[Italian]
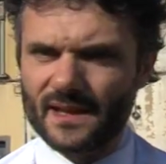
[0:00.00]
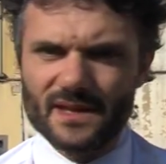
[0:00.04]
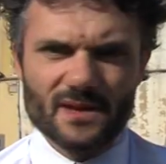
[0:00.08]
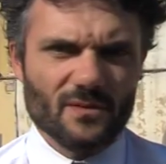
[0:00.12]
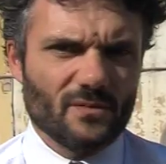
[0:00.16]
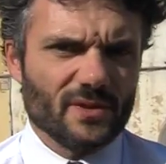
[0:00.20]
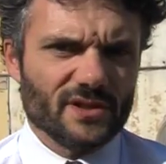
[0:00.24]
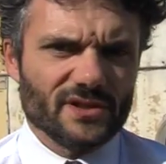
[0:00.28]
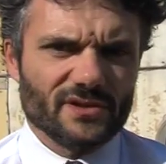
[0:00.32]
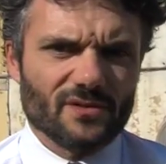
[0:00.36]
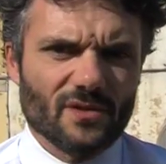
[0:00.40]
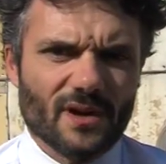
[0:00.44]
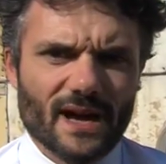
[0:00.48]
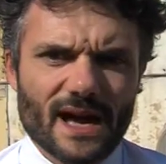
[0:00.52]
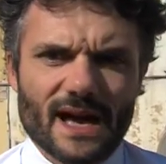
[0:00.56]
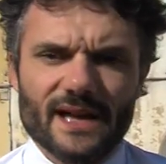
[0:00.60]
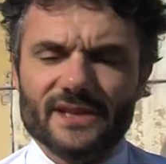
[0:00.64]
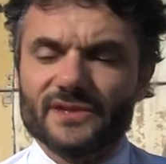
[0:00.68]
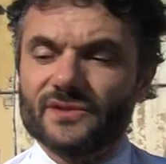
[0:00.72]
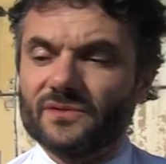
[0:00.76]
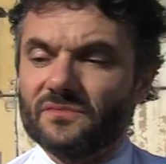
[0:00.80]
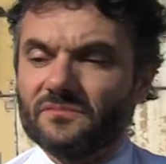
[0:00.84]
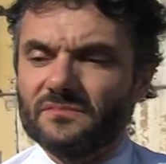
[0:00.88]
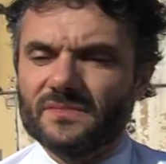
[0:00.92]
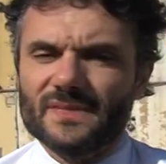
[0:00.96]
In questo
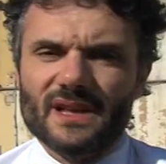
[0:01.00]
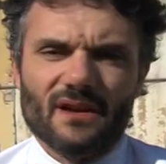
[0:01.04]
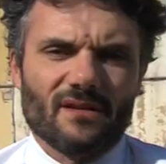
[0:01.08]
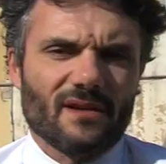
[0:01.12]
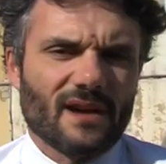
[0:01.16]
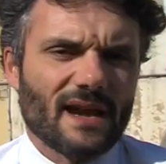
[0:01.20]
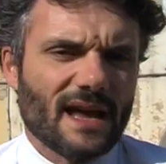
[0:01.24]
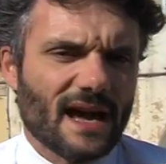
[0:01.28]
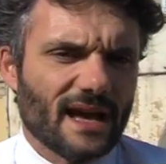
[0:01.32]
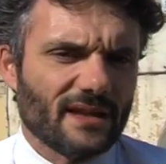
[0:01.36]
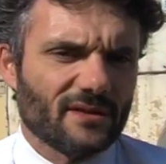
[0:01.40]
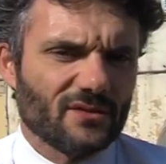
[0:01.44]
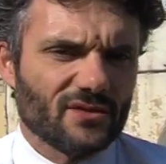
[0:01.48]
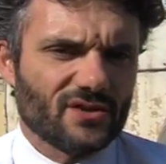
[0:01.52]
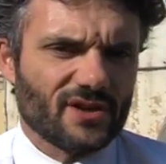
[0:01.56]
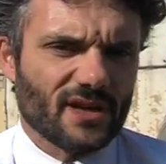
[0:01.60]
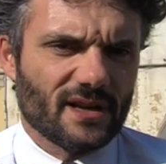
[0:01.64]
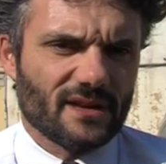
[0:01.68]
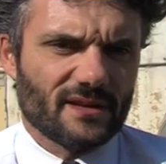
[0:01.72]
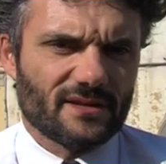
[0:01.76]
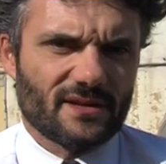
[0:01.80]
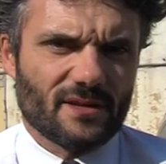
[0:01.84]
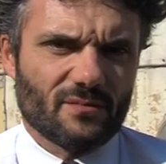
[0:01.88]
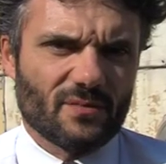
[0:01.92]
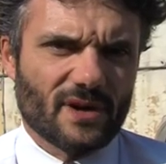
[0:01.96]
caso, da un lato c'è
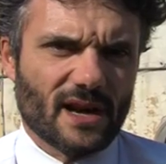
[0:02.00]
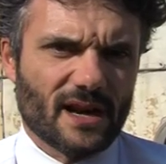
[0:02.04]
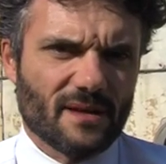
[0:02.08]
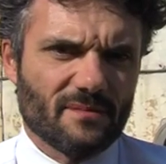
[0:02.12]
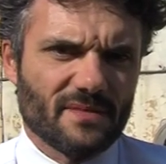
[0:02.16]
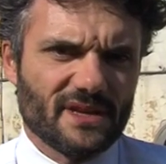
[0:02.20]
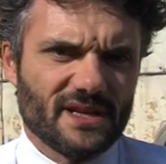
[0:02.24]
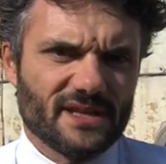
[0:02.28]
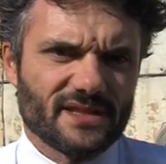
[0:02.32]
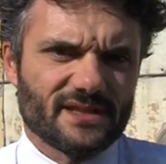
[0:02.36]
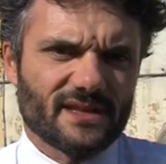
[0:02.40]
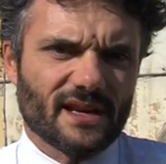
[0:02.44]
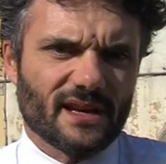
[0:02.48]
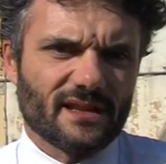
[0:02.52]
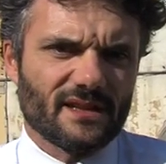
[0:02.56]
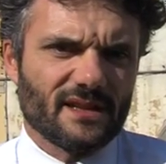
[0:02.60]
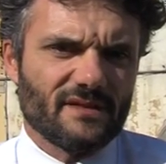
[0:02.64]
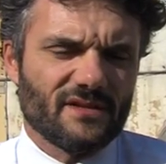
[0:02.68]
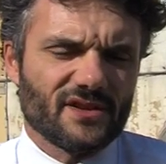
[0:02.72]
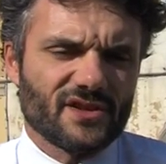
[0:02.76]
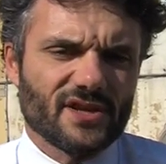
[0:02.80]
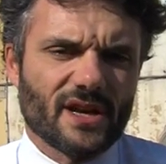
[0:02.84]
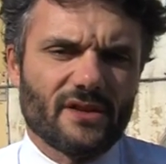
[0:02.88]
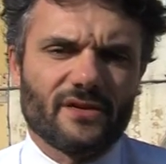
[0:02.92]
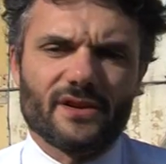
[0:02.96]
i tribunali
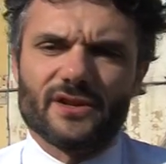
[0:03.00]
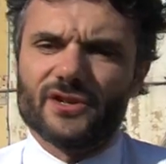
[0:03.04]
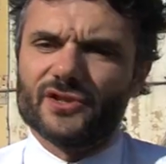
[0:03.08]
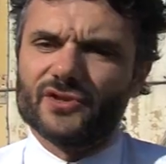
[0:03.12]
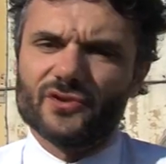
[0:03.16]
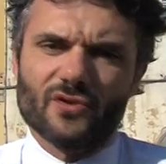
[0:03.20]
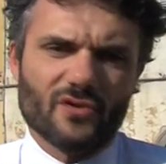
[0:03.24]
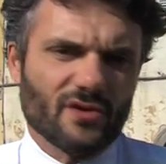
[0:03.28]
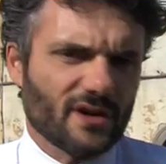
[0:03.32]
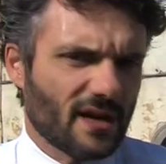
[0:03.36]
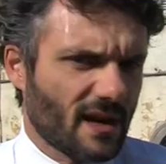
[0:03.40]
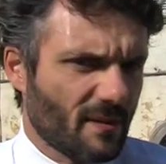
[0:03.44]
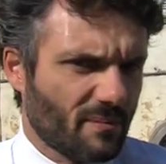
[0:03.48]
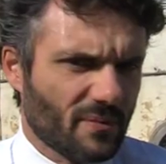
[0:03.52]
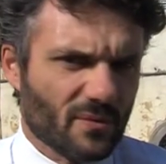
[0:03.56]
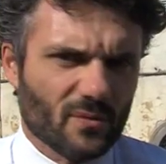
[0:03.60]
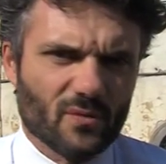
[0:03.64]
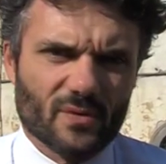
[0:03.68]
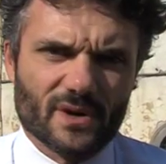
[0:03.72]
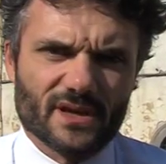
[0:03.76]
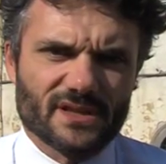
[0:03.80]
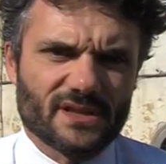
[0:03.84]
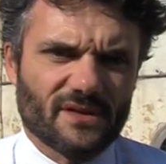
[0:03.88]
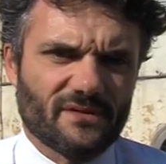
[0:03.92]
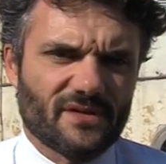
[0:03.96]
amministrativi che hanno ragione, la
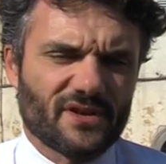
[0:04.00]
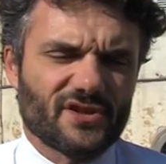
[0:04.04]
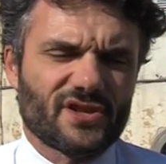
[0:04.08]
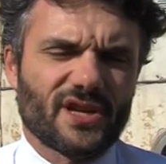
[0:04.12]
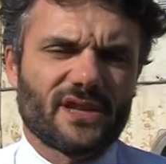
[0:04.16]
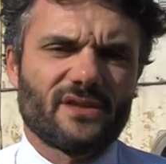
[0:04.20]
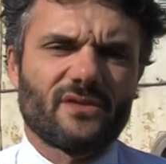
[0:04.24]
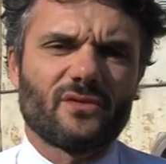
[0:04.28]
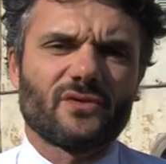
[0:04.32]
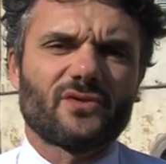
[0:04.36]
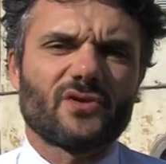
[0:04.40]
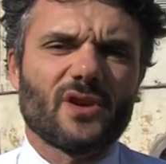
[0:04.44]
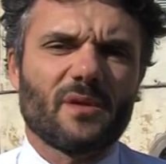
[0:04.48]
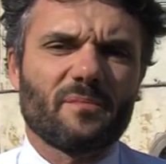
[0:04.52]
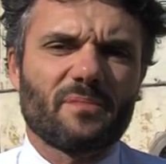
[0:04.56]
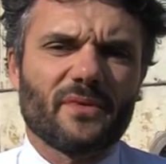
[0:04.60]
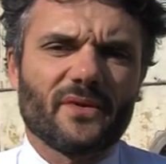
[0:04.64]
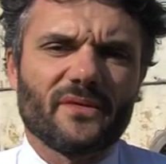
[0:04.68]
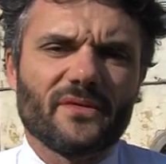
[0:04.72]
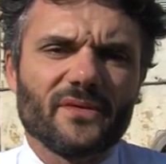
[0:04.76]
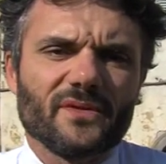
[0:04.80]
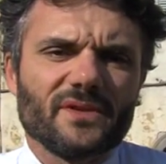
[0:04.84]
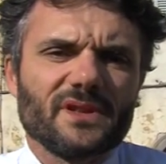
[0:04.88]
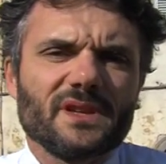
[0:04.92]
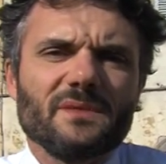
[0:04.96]
procura sta facendo i suoi
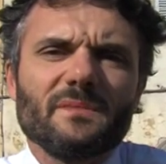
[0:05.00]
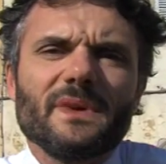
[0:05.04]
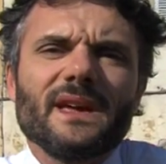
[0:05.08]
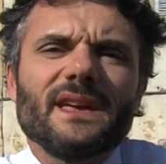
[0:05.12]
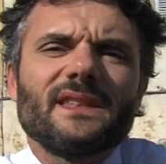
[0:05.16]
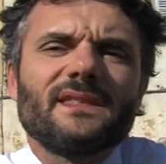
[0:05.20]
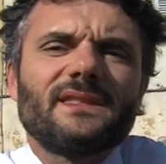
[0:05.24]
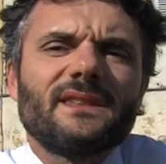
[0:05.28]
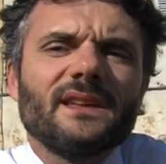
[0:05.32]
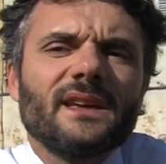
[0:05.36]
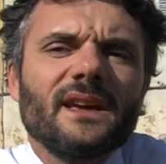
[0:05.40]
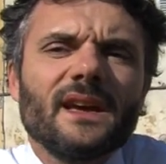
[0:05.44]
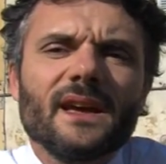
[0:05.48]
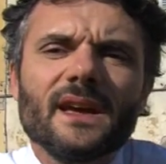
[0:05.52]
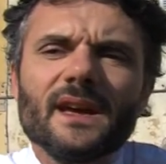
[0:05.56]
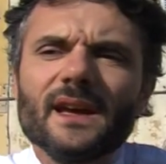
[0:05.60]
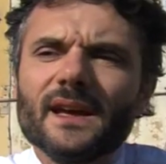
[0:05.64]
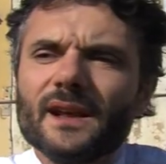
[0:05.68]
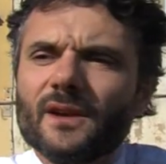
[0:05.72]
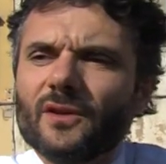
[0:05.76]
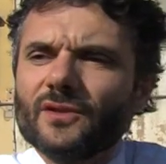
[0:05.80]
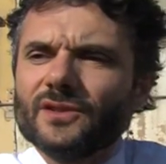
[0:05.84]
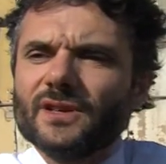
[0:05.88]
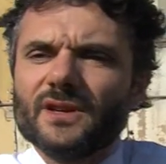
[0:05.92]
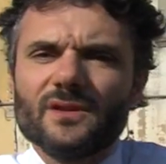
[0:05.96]
approfondimenti,
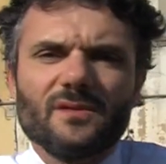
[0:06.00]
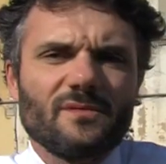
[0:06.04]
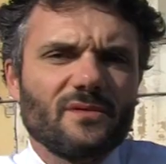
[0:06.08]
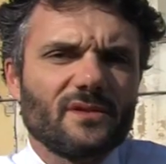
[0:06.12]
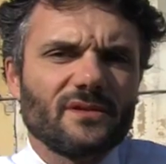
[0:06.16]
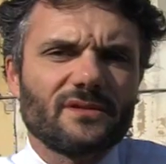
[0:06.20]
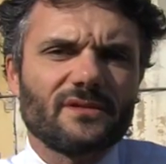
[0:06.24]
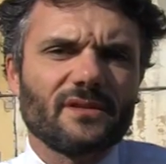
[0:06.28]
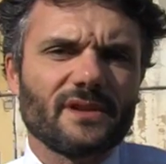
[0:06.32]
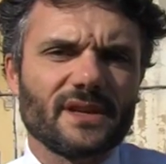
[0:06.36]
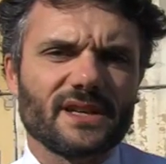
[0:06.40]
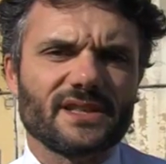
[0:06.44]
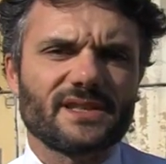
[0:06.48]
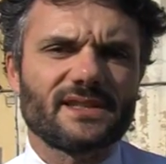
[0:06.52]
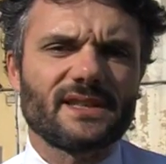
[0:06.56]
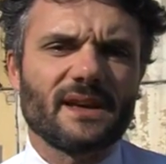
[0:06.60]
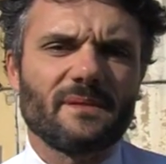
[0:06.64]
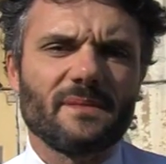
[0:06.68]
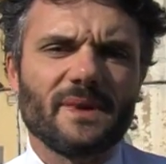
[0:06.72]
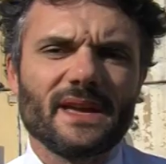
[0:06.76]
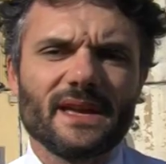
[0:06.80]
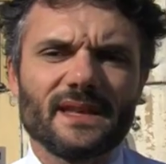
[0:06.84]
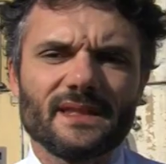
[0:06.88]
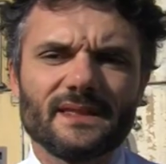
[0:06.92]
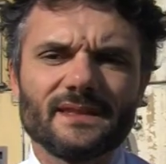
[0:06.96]
lo dico molto
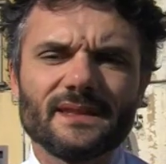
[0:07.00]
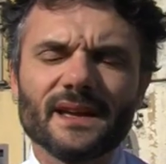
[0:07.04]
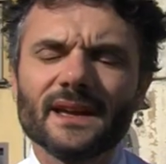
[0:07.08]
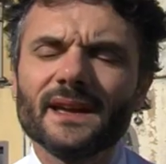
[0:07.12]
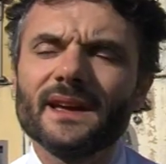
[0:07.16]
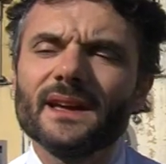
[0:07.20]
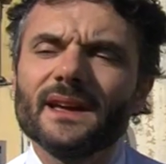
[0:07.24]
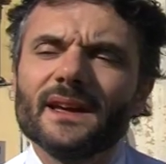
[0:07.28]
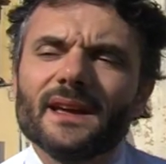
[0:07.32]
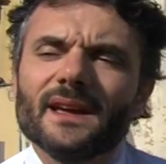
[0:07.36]
onestamente,